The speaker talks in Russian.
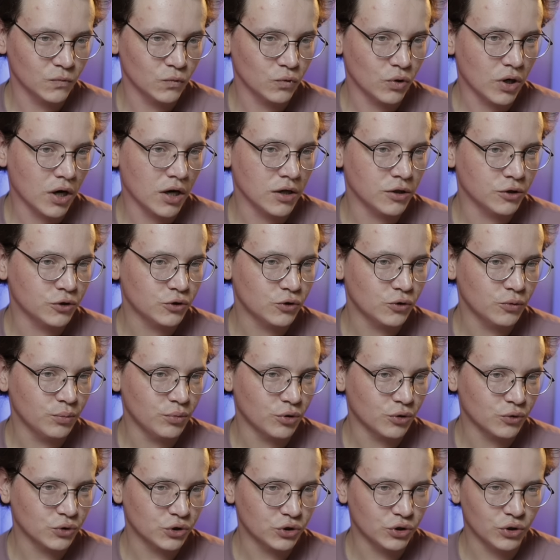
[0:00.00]
Ну, кольцо
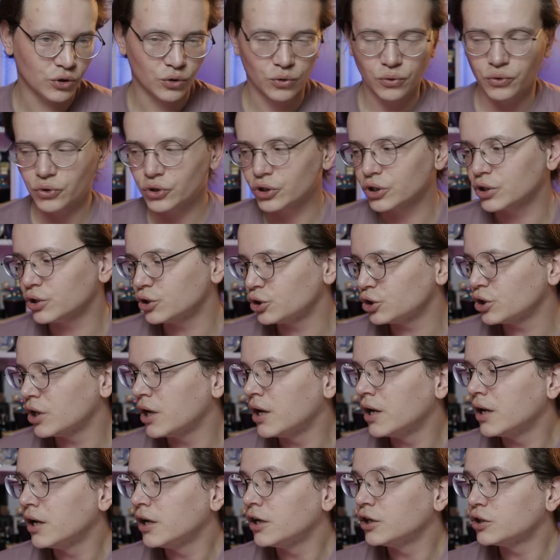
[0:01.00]
просто роскошь.
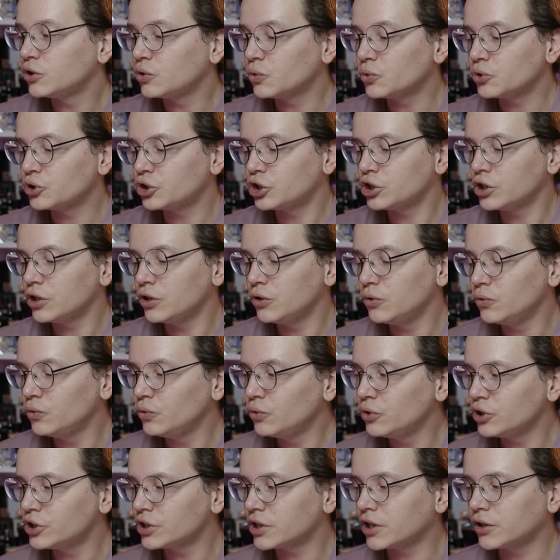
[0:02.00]
Тоже
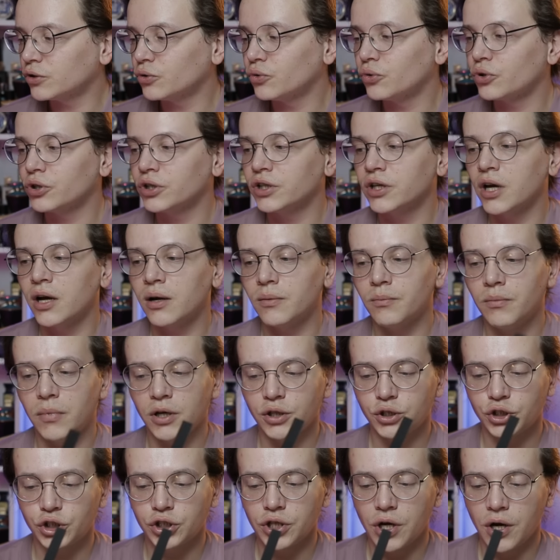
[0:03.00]
люкс, который я
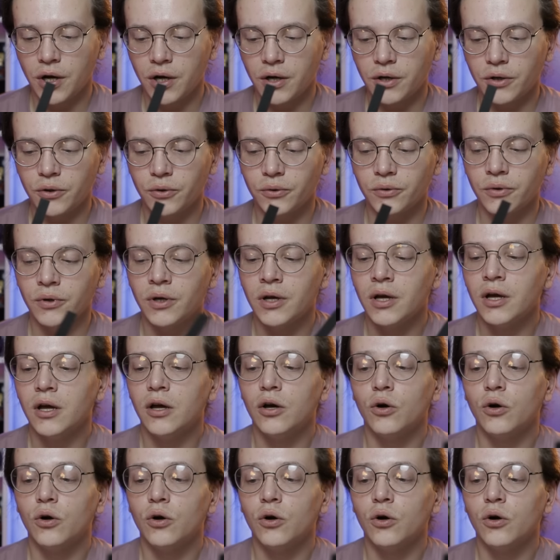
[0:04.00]
обожаю.